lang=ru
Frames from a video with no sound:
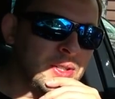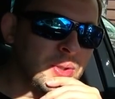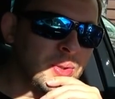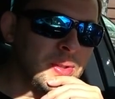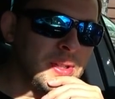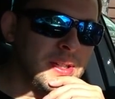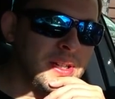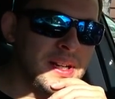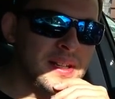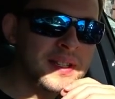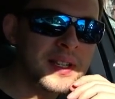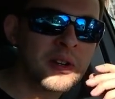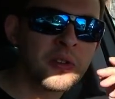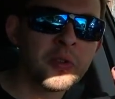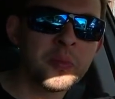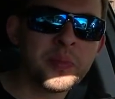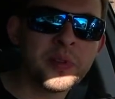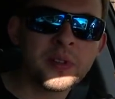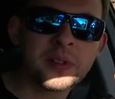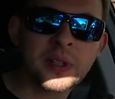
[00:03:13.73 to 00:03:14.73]
что и раз я
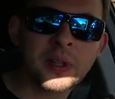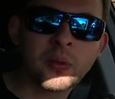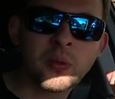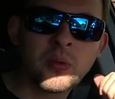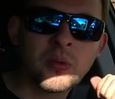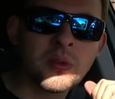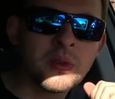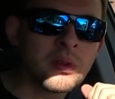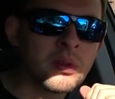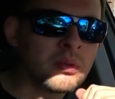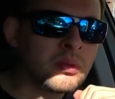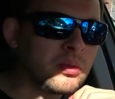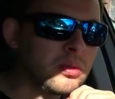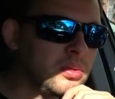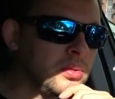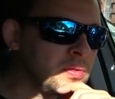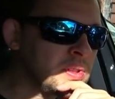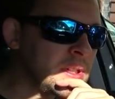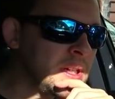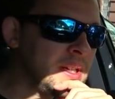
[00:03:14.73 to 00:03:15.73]
купил такую
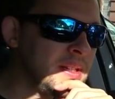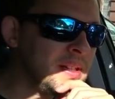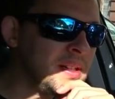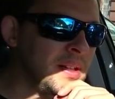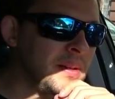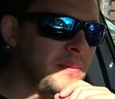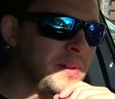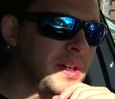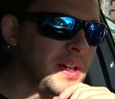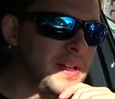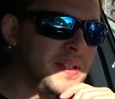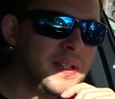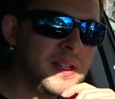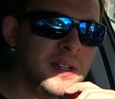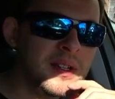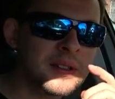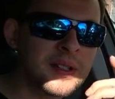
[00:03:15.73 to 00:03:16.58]
ерунду в строительном магазине,